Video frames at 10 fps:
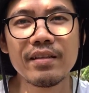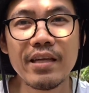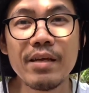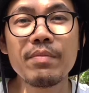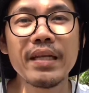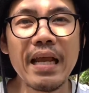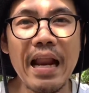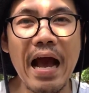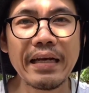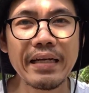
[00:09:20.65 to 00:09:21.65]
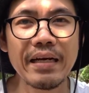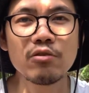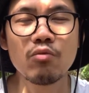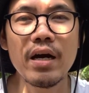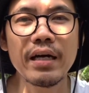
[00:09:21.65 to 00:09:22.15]
ที่มีในร้านนะฮะเพ
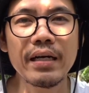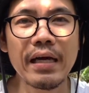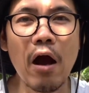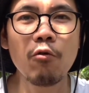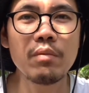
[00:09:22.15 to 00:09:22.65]
ราะว่าเขา